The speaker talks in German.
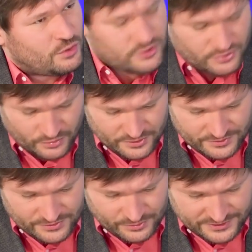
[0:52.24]
Coach
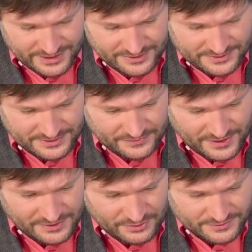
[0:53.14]
und Dozent seit
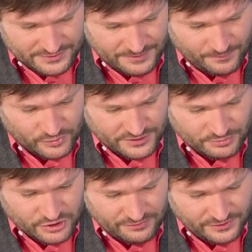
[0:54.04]
2007 und Sie
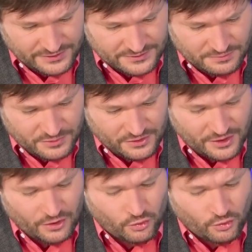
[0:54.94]
beschäftigen sich mit